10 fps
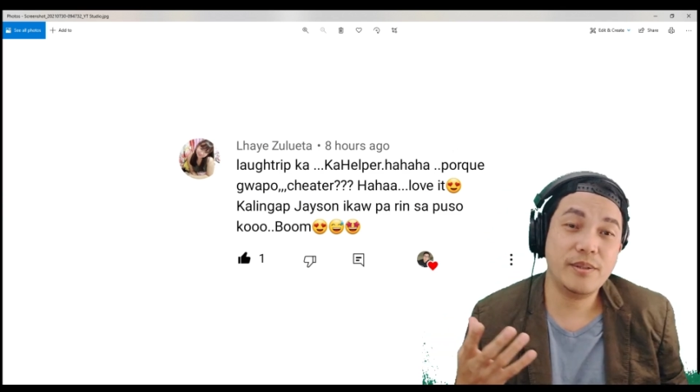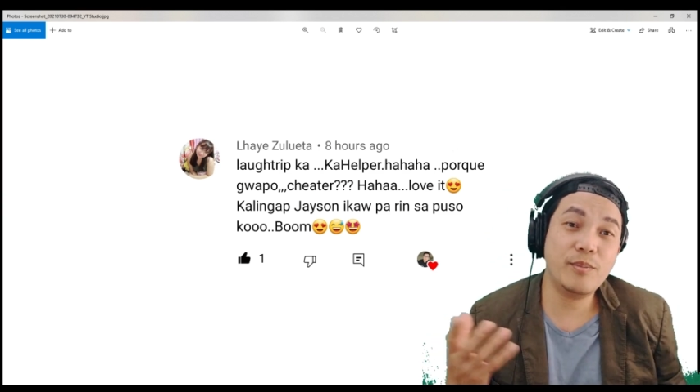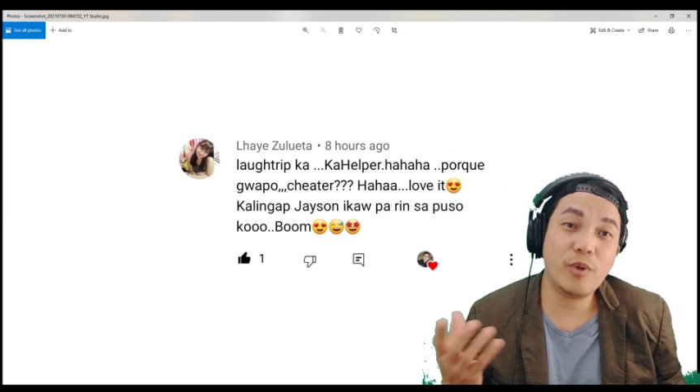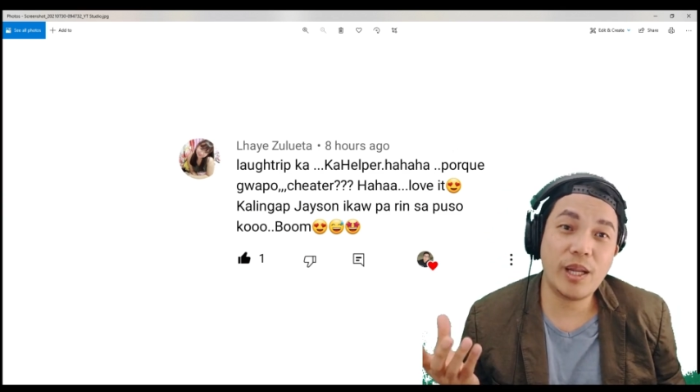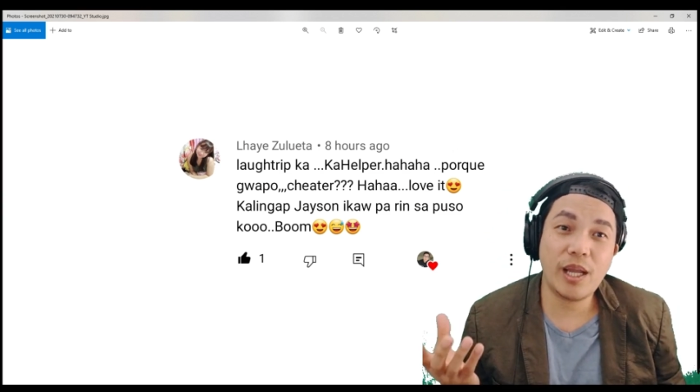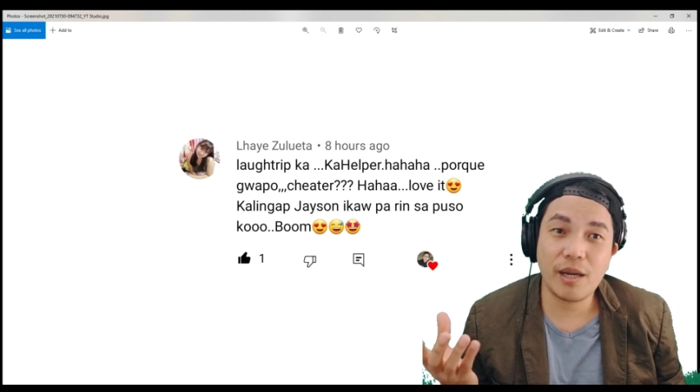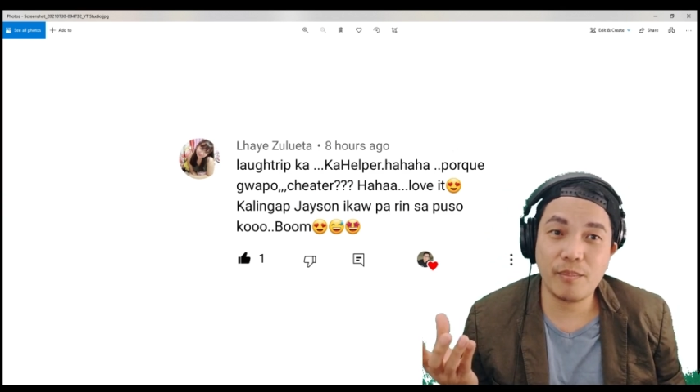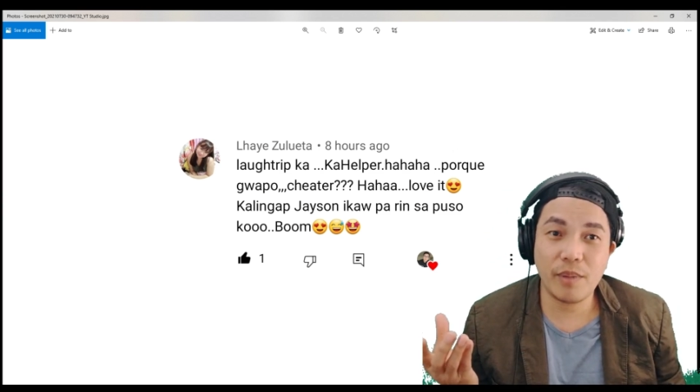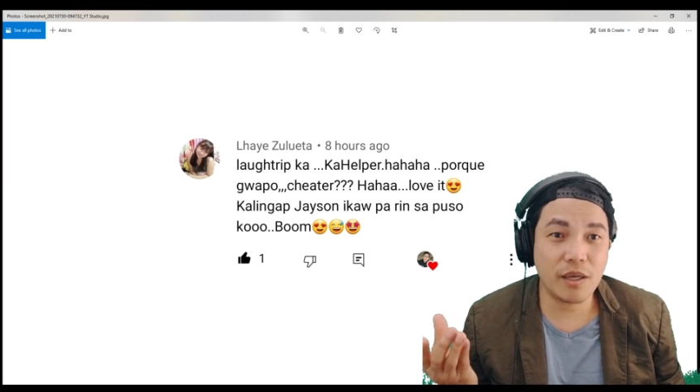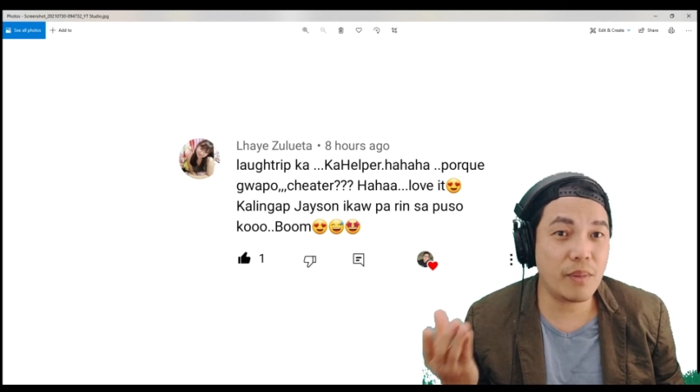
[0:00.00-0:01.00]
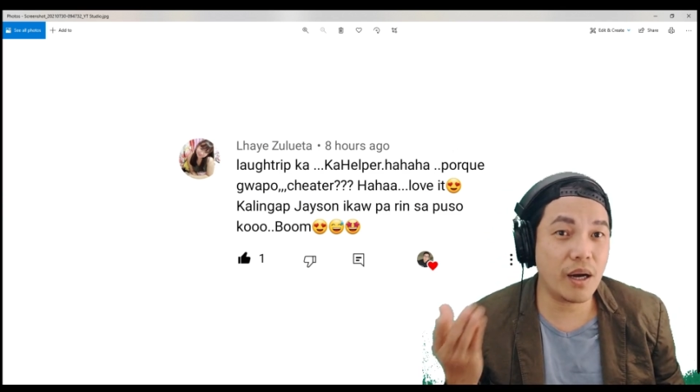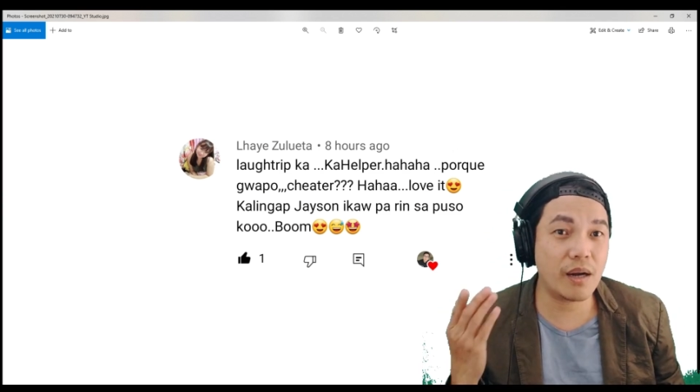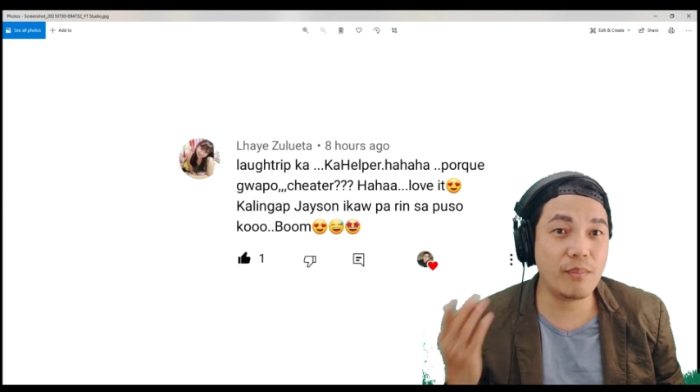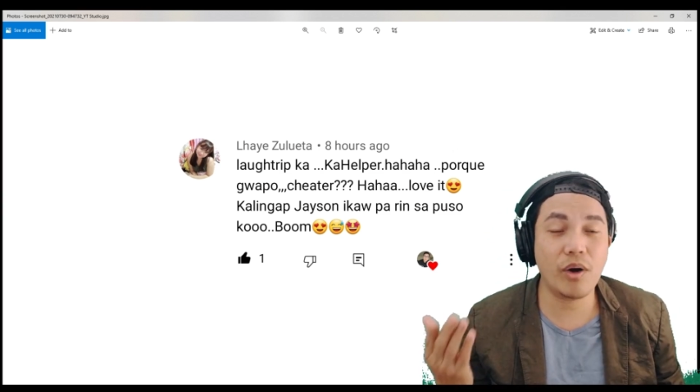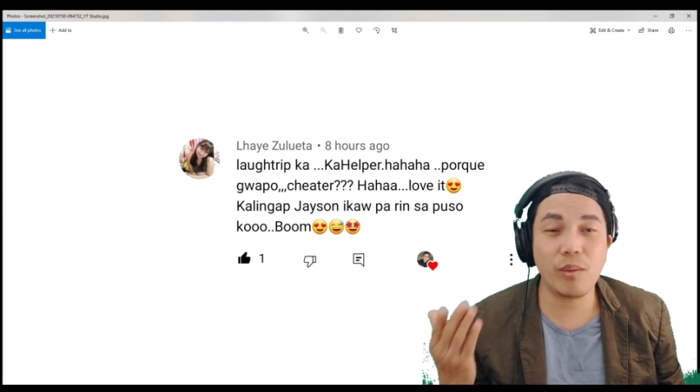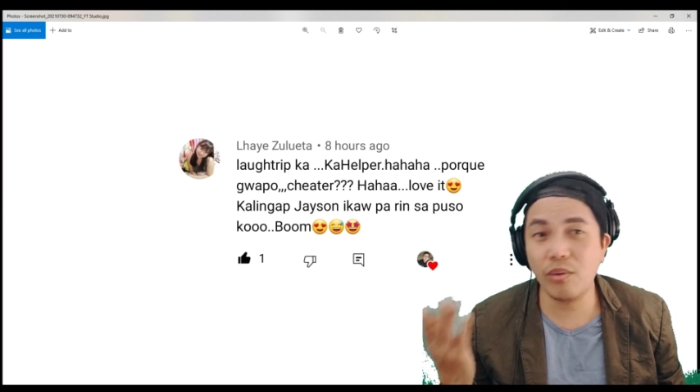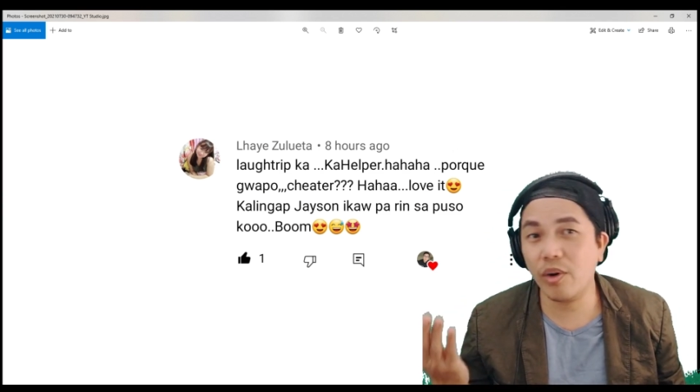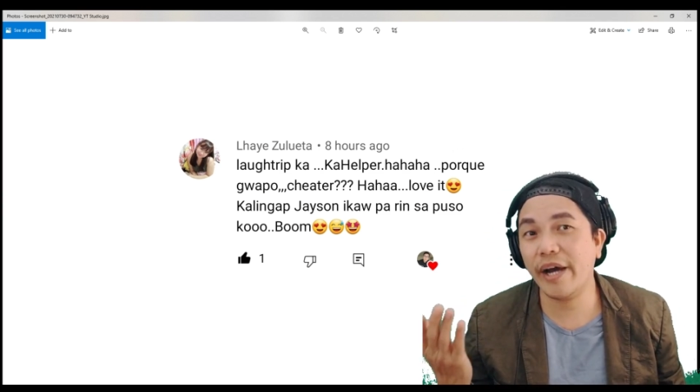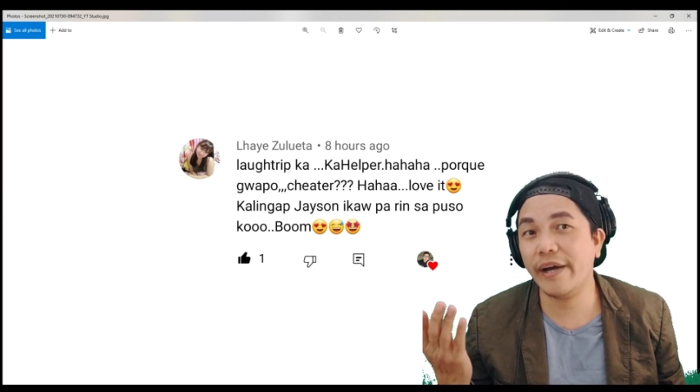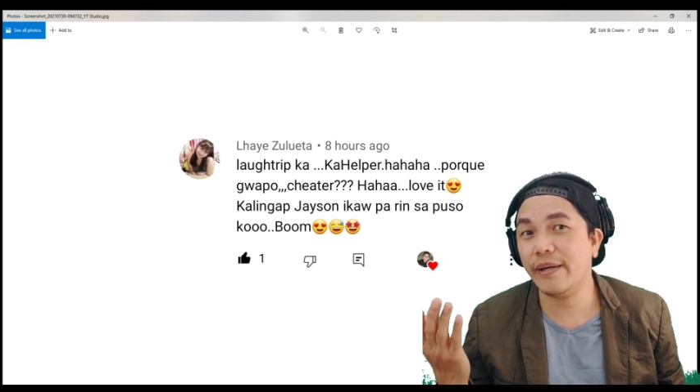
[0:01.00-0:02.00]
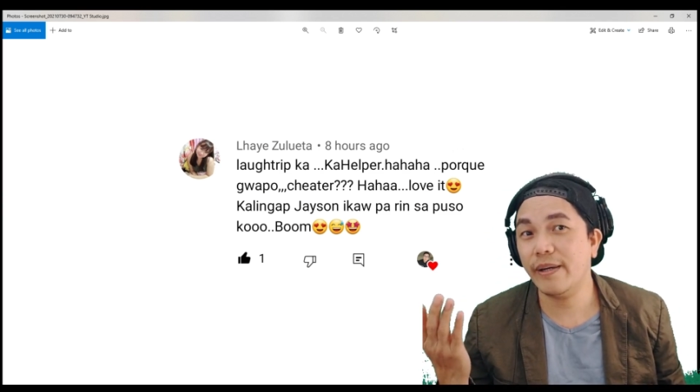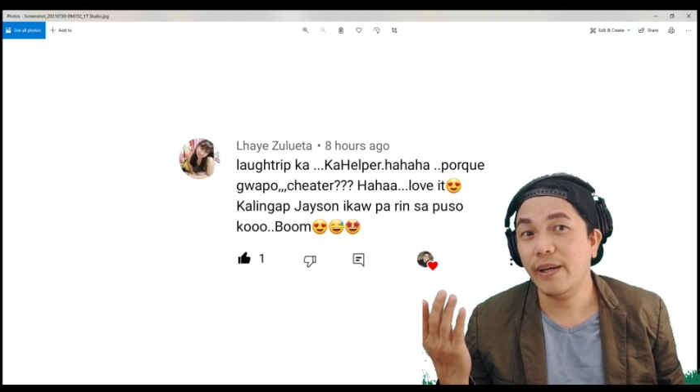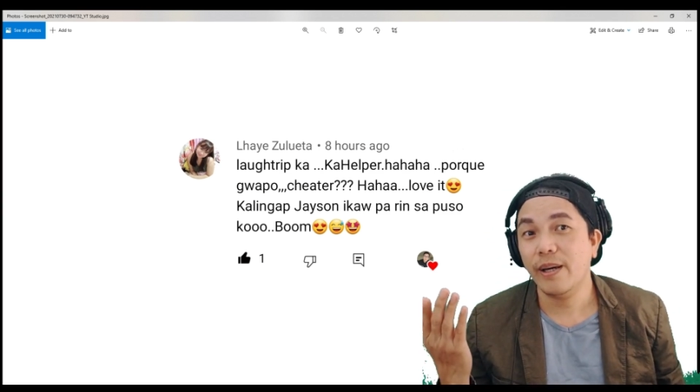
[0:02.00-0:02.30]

Hindi mo kailangan maging magarbo ang buhay.